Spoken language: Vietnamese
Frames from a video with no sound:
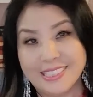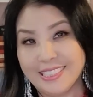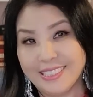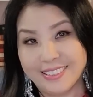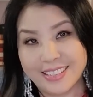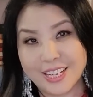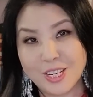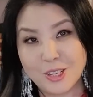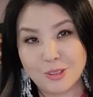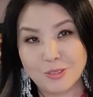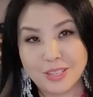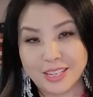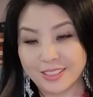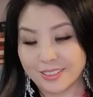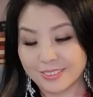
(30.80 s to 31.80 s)
giờ anh
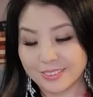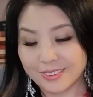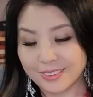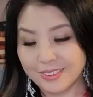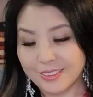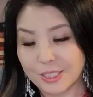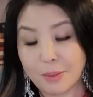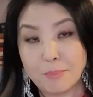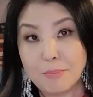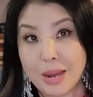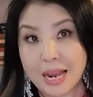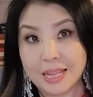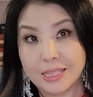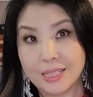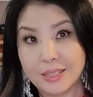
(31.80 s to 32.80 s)
chọn nhận cả từ từ trả
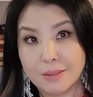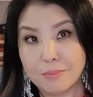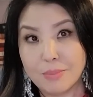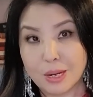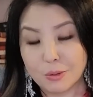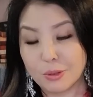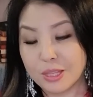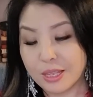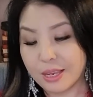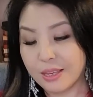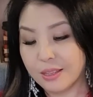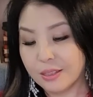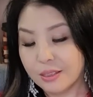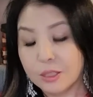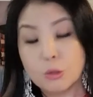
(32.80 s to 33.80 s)
ma thế này mà quần dây
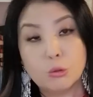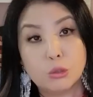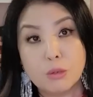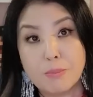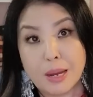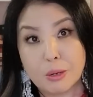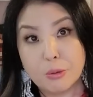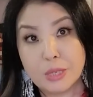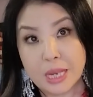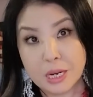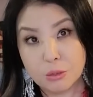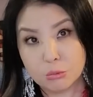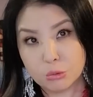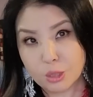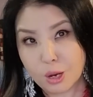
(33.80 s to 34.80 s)
của từ ma quần dây
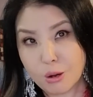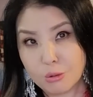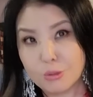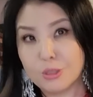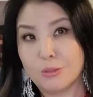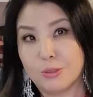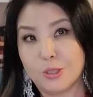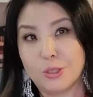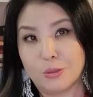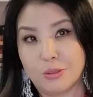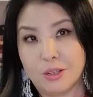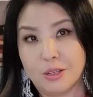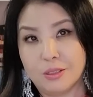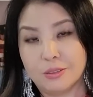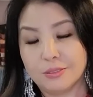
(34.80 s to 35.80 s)
nó to rồi đó
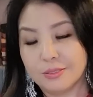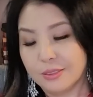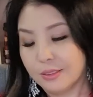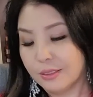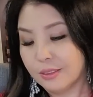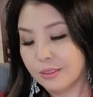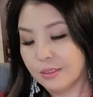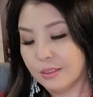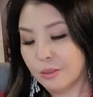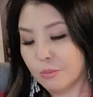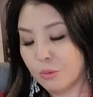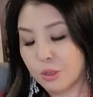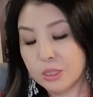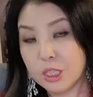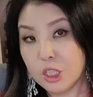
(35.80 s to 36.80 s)
nó là là
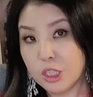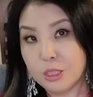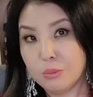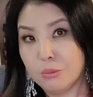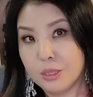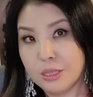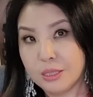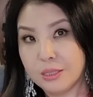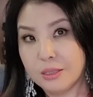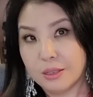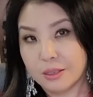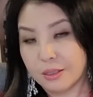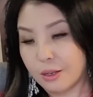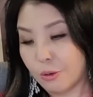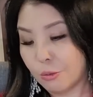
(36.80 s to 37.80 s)
mua ít xí mua ít
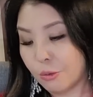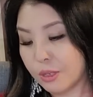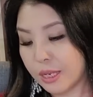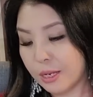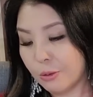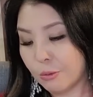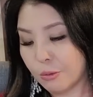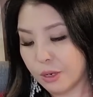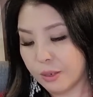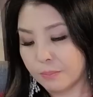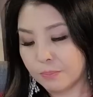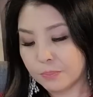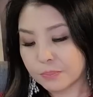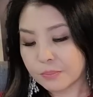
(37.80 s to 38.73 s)
à hậu quần dây đó của nó